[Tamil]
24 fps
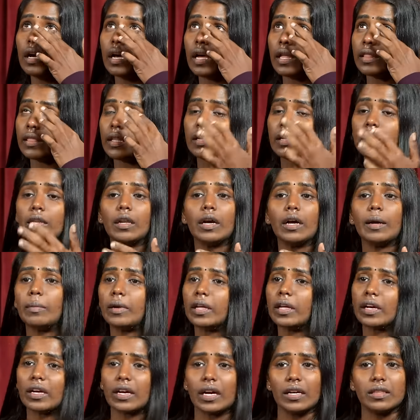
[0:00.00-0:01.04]
அண்ட் தென் நான்
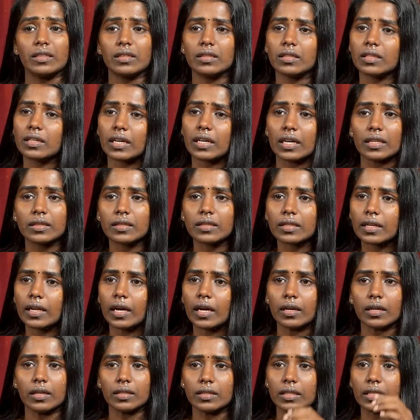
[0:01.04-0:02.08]
இப்படியே கத்
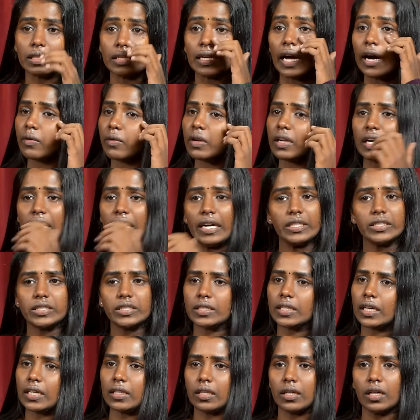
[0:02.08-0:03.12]
கத்துறேன் அங்கேருந்து நான் உனக்கு
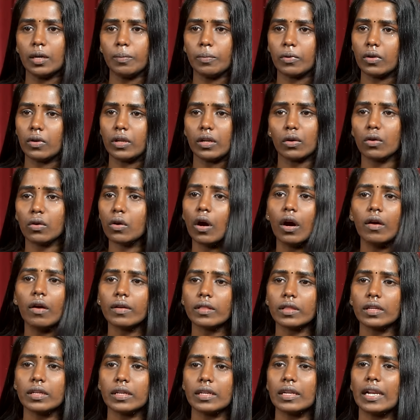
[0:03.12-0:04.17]
அடிச்சிட்டேன் அதுக்கப்புறம் எனக்கு கோவம்
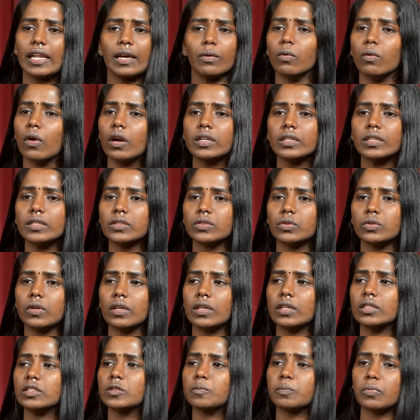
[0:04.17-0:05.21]
வந்துட்டு லைக் வாட் ஹீஸ்
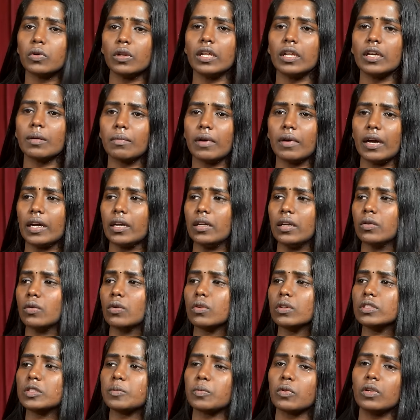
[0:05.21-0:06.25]
டூயிங் ஹீஸ் புல்லிங் மை
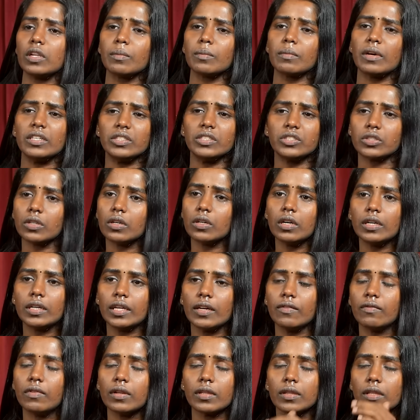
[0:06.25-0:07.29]
யூனோ ஹீஸ் புல்லிங் மை ஷர்ட்
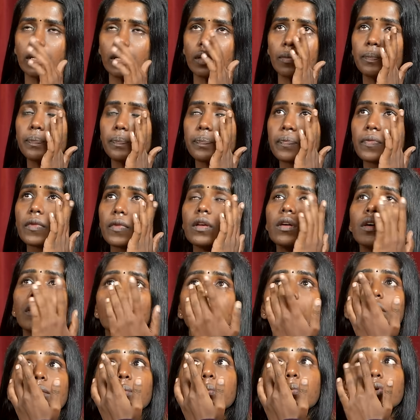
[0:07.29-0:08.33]
எவ்ரி திங்
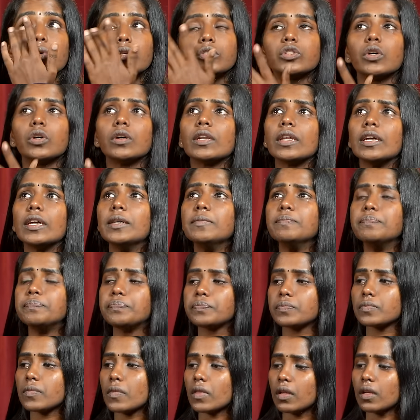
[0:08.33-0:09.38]
பிடிச்சோடனே
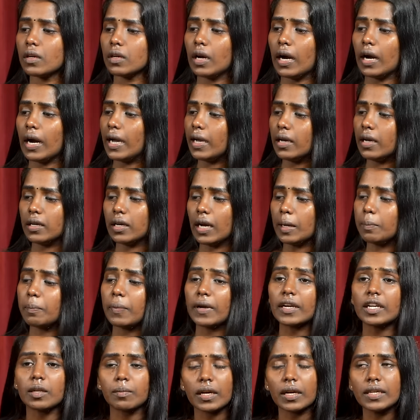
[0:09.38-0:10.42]
ஐ ஐ
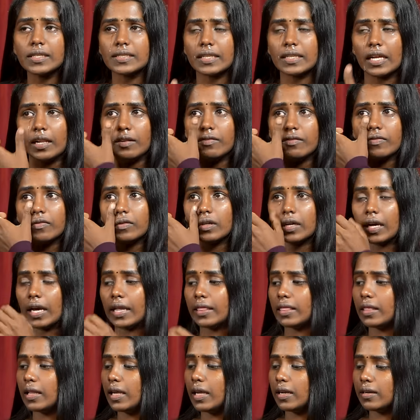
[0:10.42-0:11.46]
பிக்ட் மை செல்ஃப்
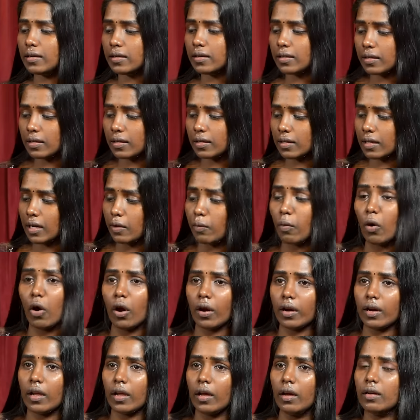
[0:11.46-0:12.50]
அண்ட் தென் நான்
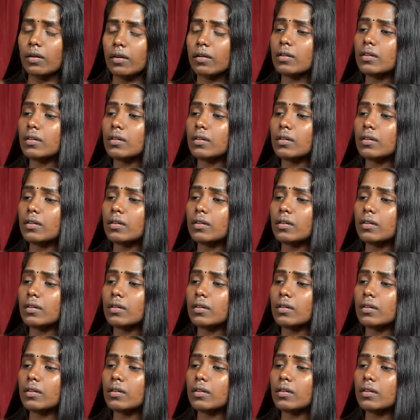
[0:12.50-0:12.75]
ஓடுறேன்